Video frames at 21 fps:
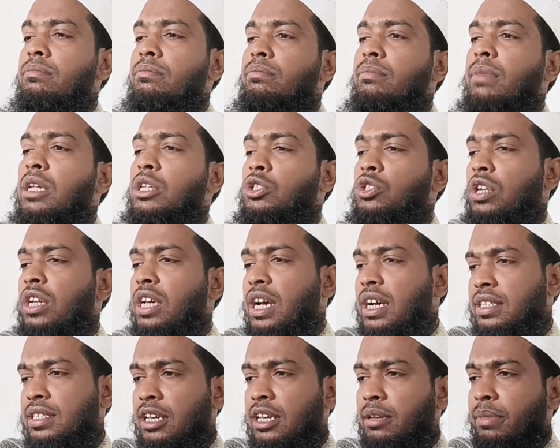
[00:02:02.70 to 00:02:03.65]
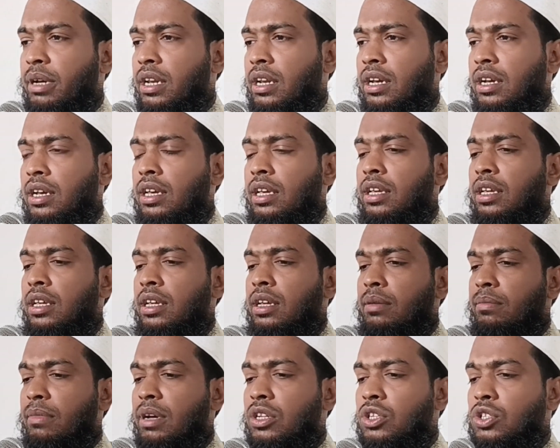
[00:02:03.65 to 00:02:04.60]
মানুষরে হাসাইবার লাগি
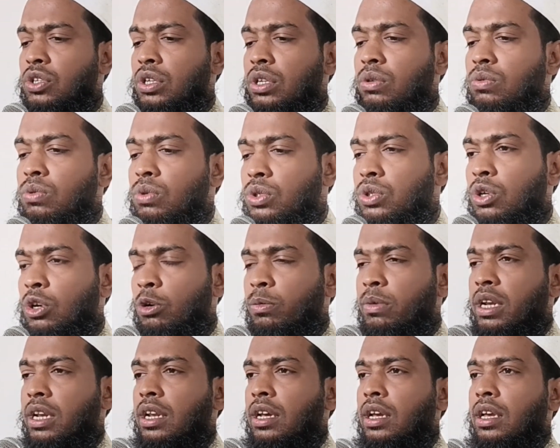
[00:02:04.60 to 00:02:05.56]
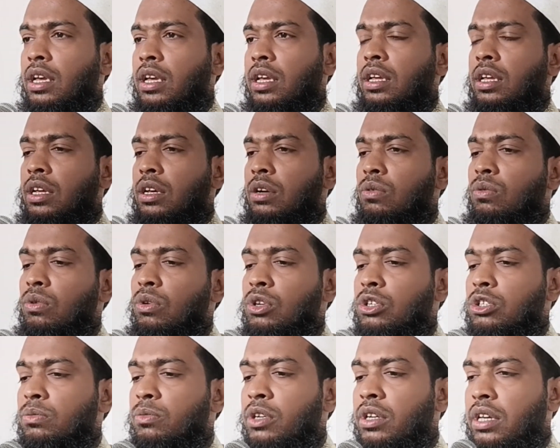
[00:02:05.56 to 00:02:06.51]
মানুষরে কুশ করবার লাগি কোনো
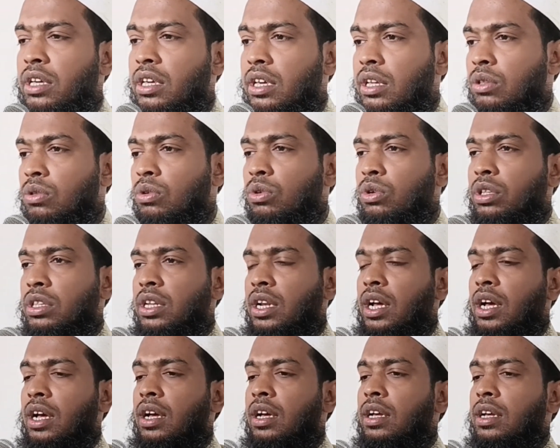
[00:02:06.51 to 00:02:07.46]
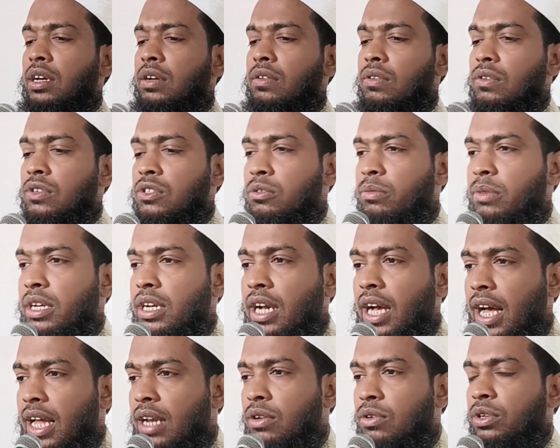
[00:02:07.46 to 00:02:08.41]
সময় গীত হইতরা কোনো সময়
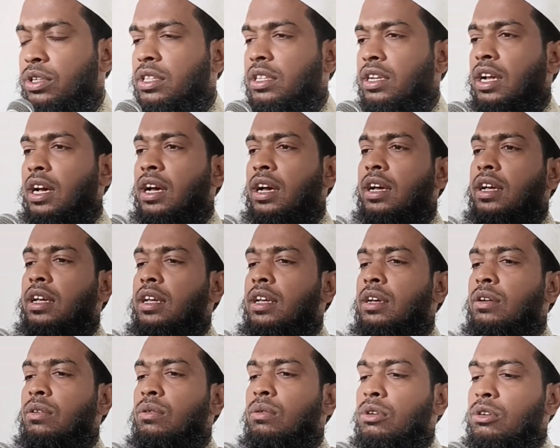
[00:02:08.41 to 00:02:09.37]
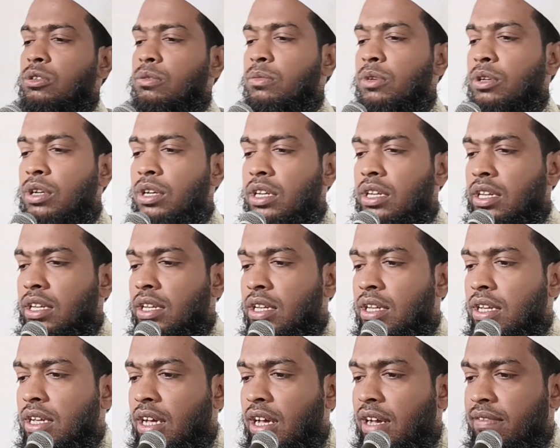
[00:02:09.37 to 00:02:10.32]
গান হইতরা কোনো সময়
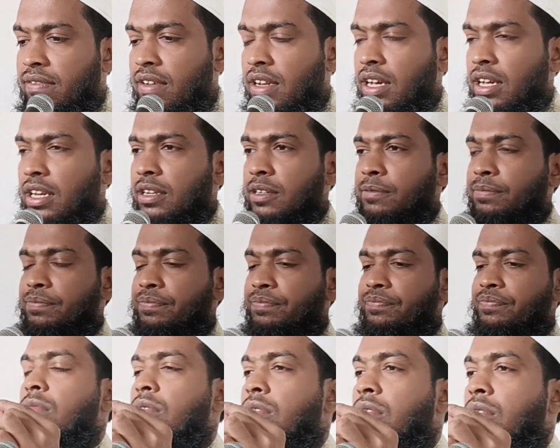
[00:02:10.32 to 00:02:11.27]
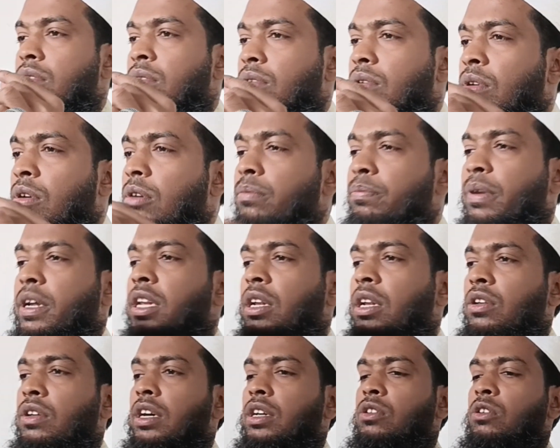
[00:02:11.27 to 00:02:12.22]
আপনার গরম পানি
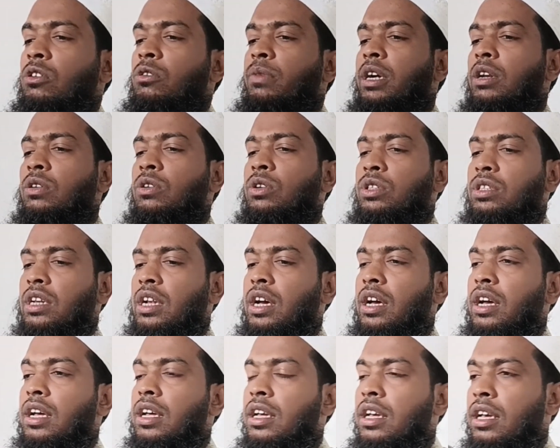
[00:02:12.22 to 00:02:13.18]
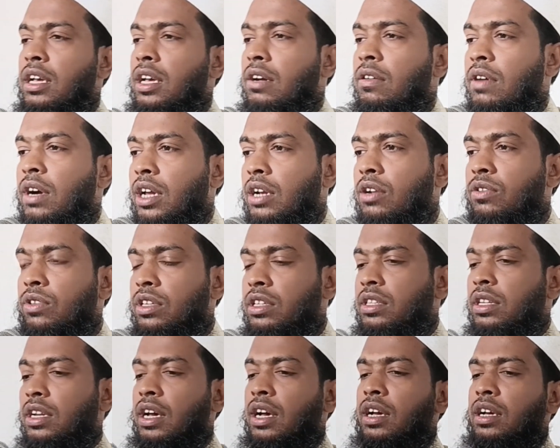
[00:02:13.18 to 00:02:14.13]
লইয়া দরবার খতরা এওখানো
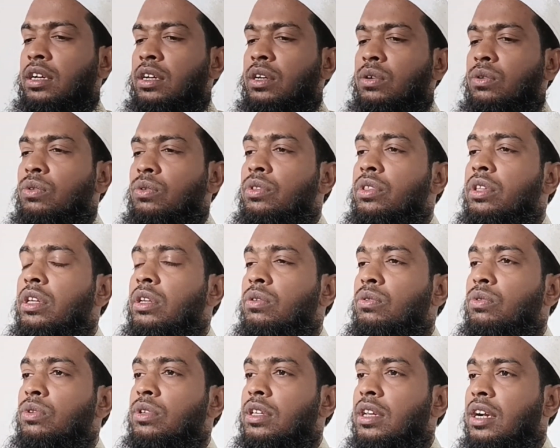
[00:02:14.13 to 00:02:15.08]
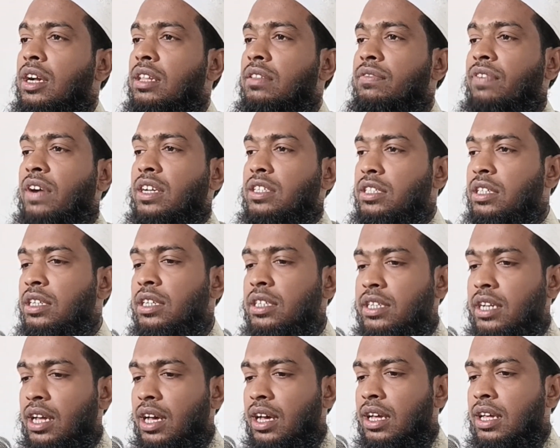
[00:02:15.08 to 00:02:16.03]
দিতরা কোন দিন কোন জায়গাত ফাঁসি
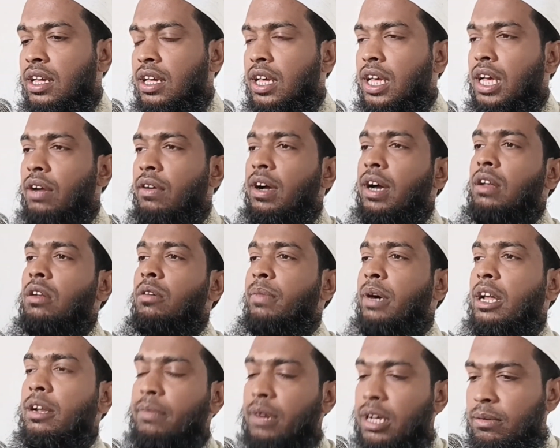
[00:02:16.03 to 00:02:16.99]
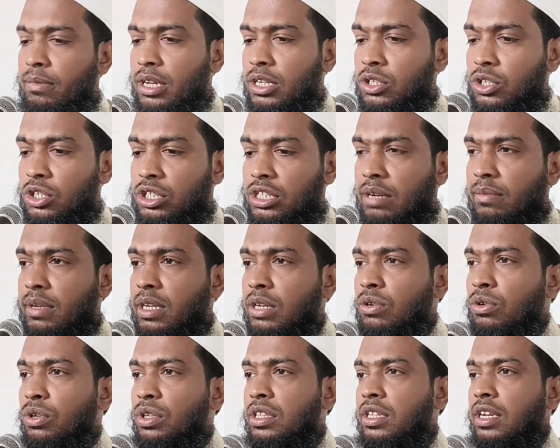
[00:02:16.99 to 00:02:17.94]
গেছলা এওখানো বারবার মানুষের সামনে
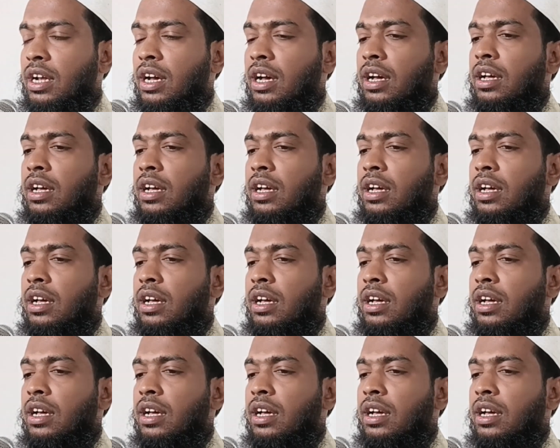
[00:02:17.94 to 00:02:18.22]
হইতরা